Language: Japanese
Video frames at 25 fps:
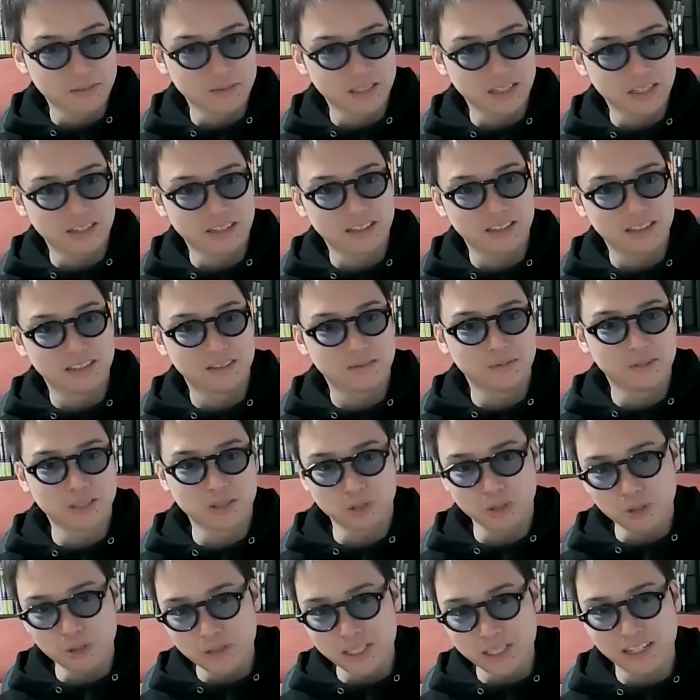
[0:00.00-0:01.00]
したみたいな。まあ
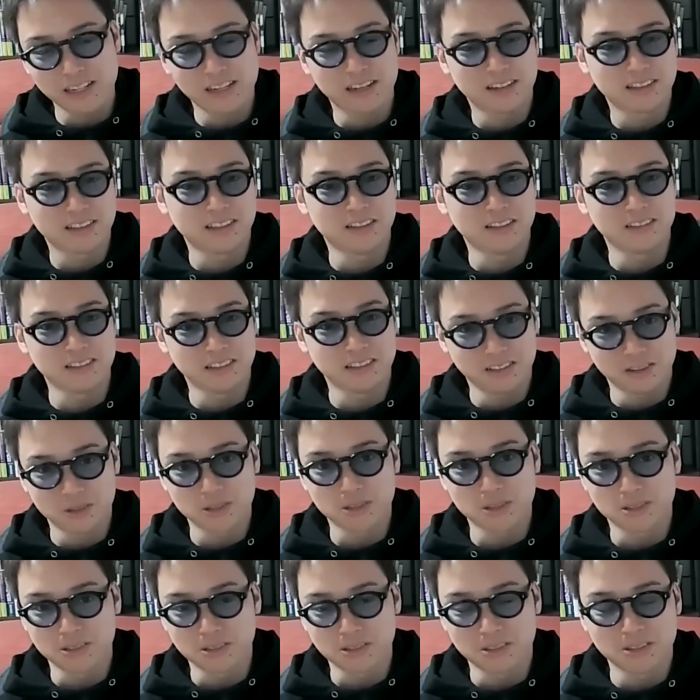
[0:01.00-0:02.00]
その語尾だけ変わってるんですけ
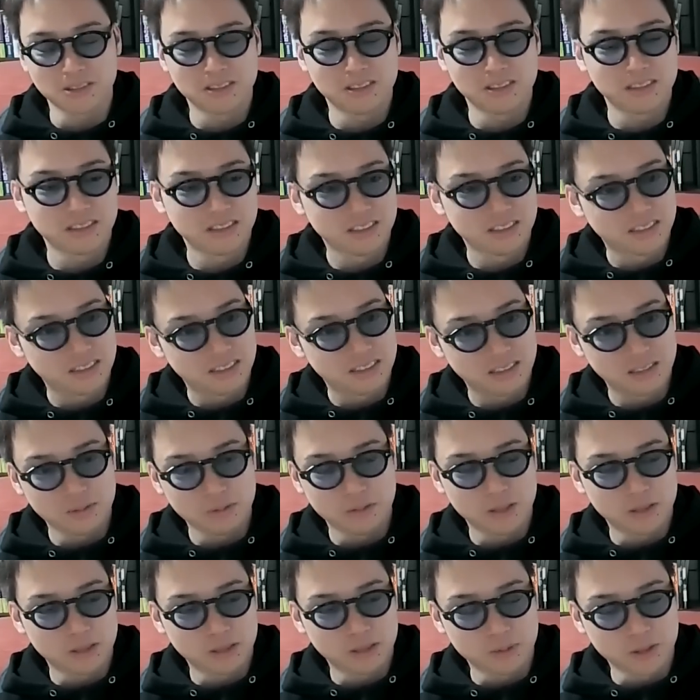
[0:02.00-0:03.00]
ど、ちょっと。
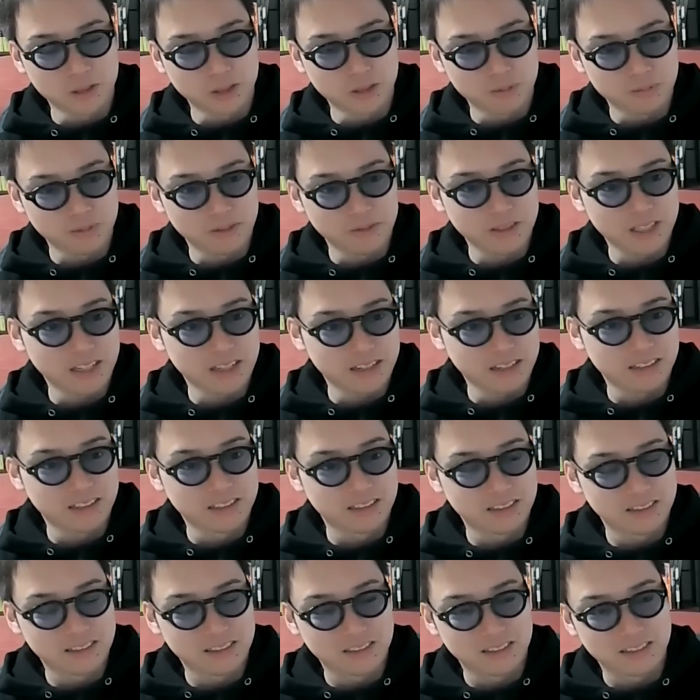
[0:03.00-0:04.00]
でもほぼコッペみたい
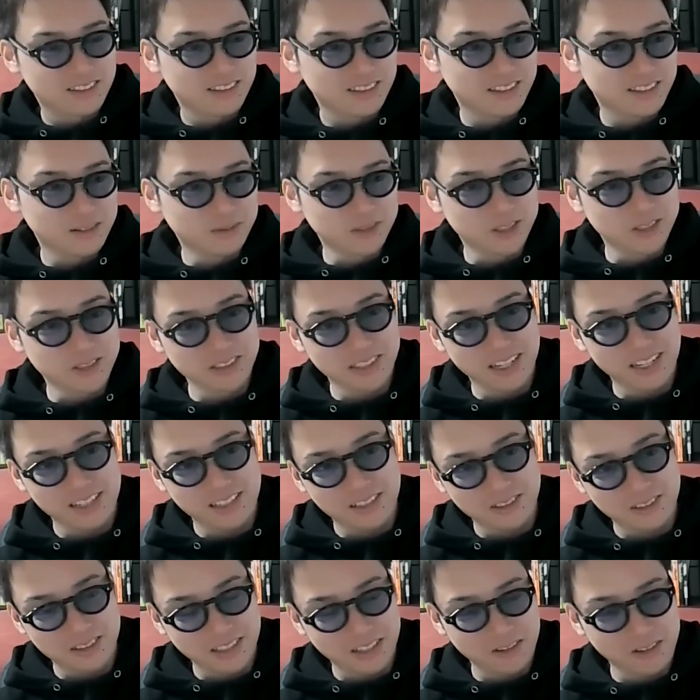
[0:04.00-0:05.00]
な。でもそんな
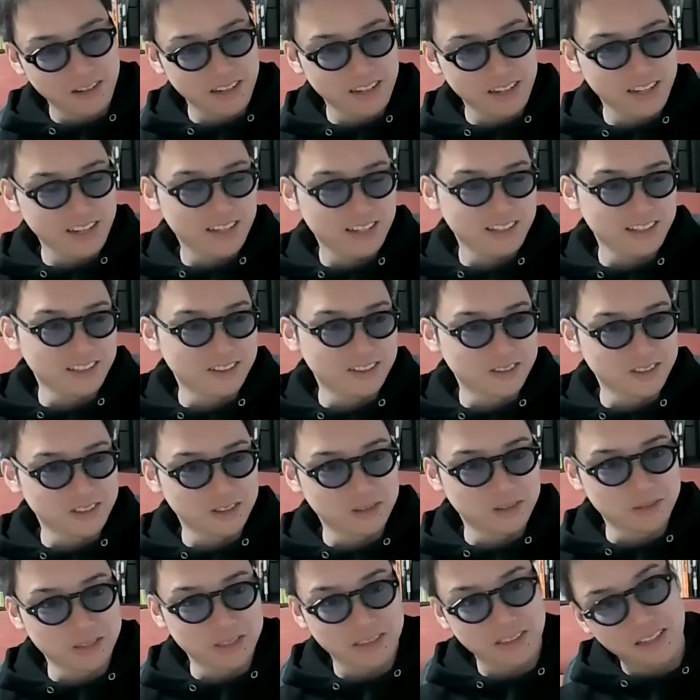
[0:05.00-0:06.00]
ん言ってくれりゃいいの
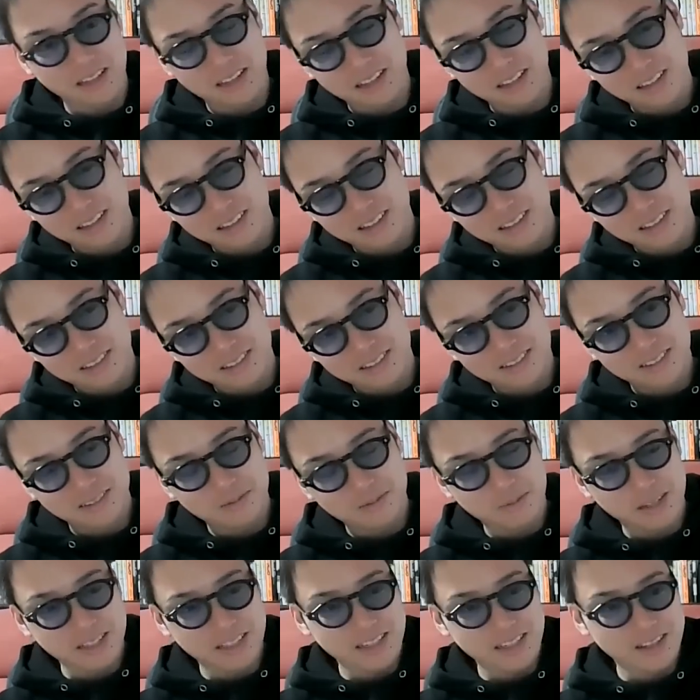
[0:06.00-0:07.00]
にと思って。
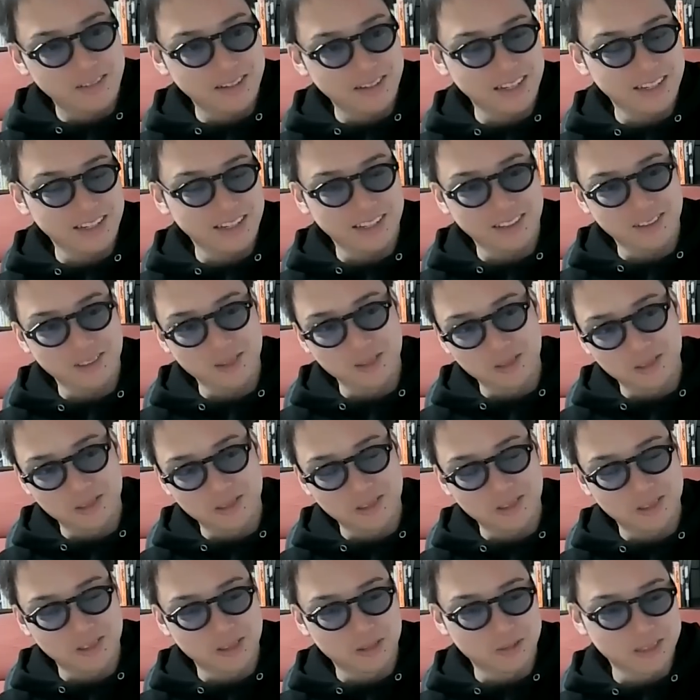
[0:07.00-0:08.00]
間に合わないから
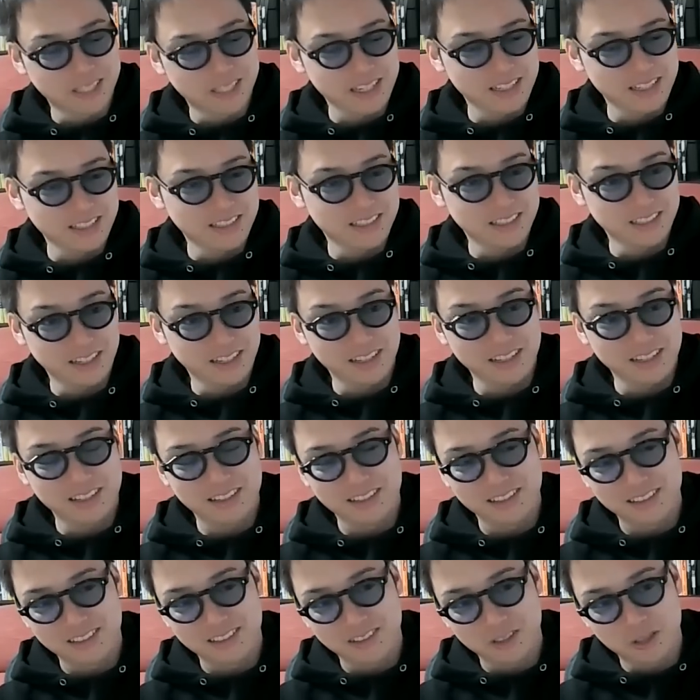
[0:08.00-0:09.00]
どうこうもないんで、
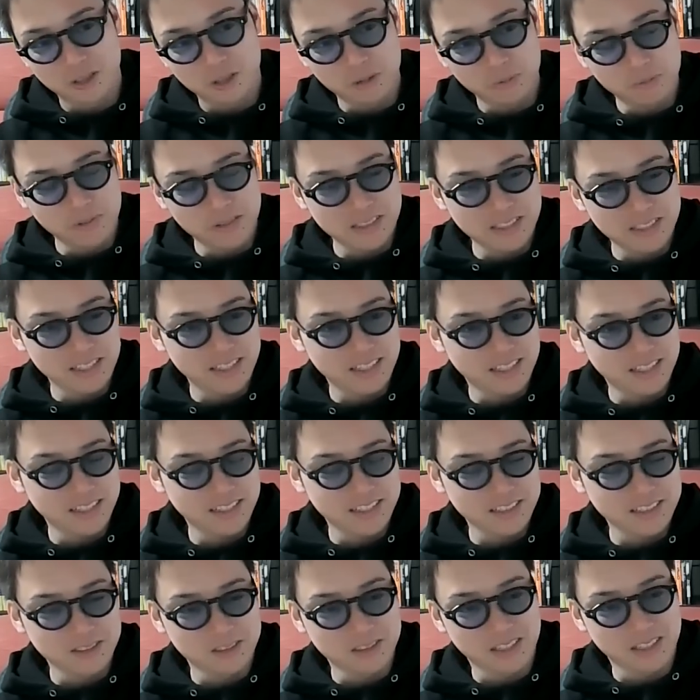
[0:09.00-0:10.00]
コッペして出
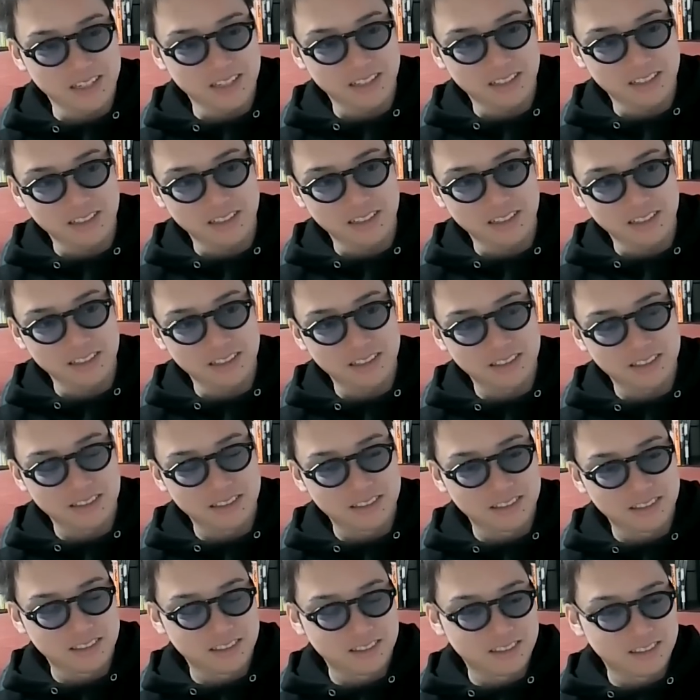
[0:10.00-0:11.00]
されるぐらいだったら、
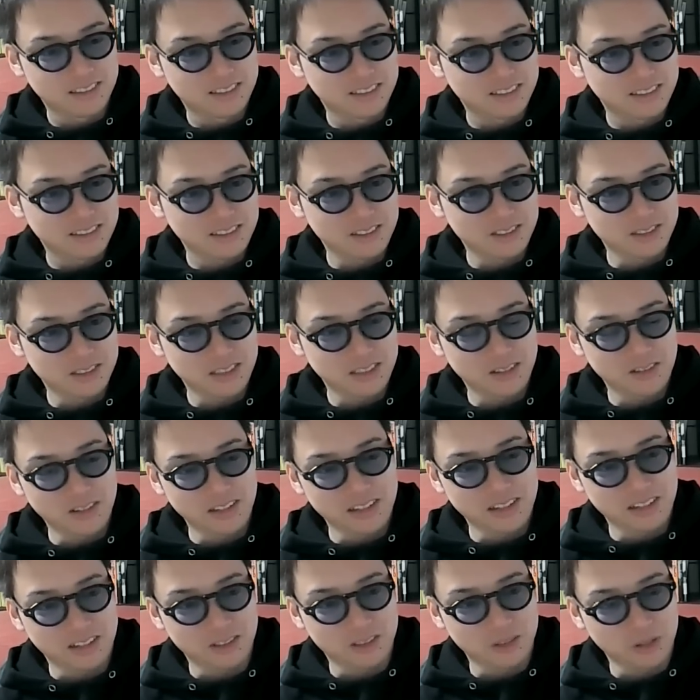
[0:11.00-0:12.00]
言ってく
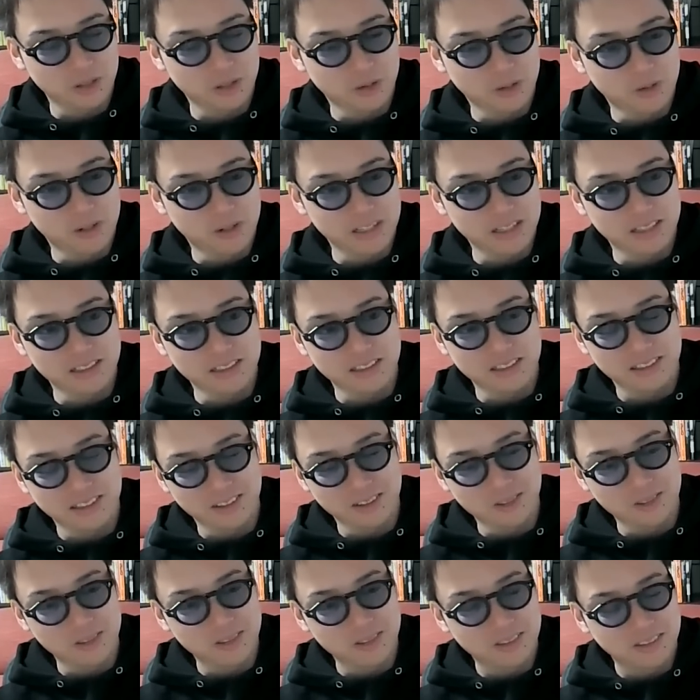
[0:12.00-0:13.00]
れたらそれで終わりなんです
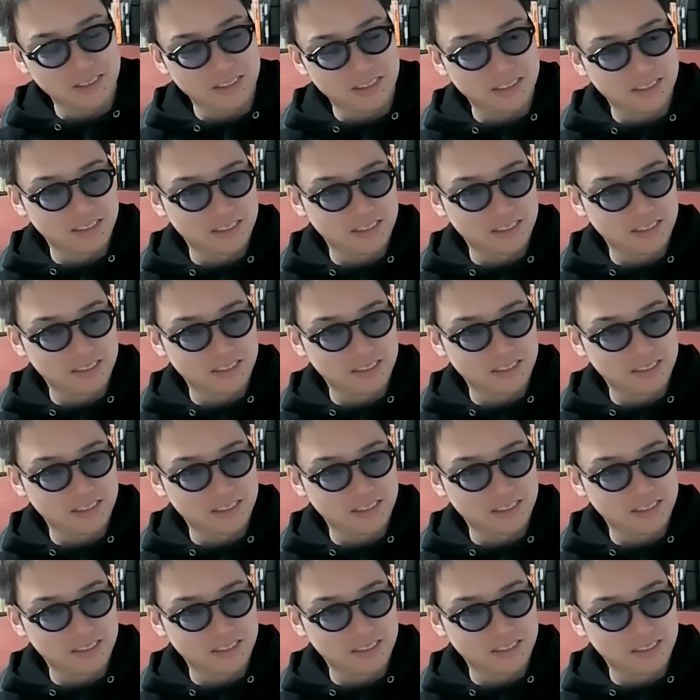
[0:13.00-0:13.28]
けど、